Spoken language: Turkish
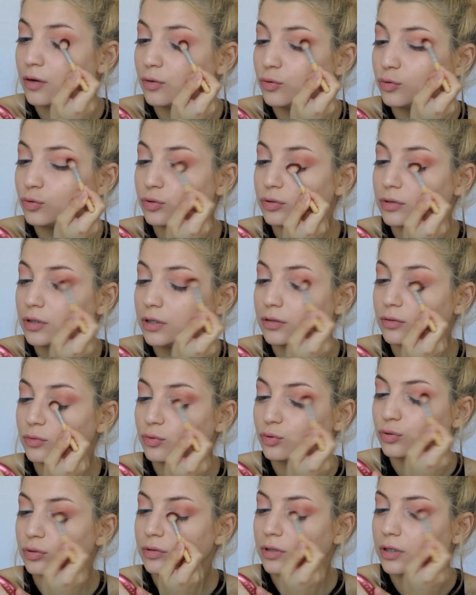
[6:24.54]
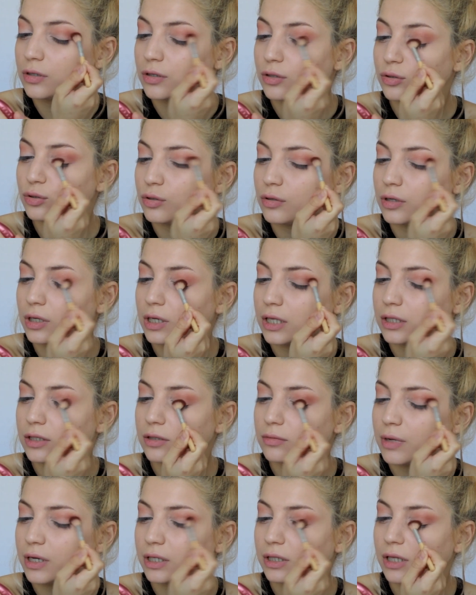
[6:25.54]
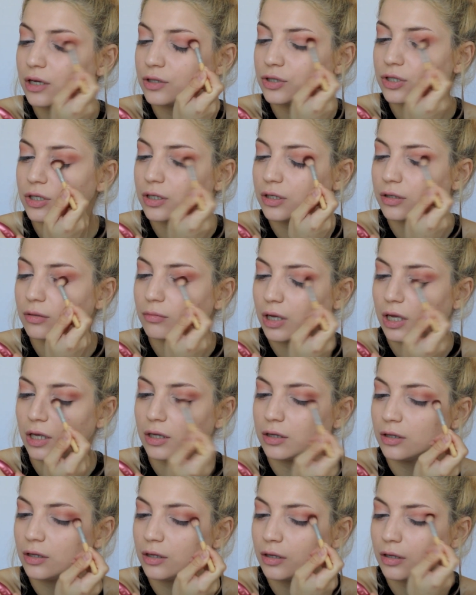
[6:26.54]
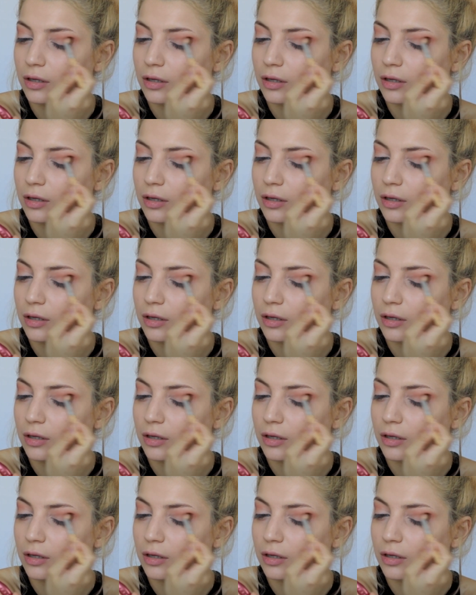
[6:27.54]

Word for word: Uçlarına uçlarına şöyle getirmekten çekinmeyin.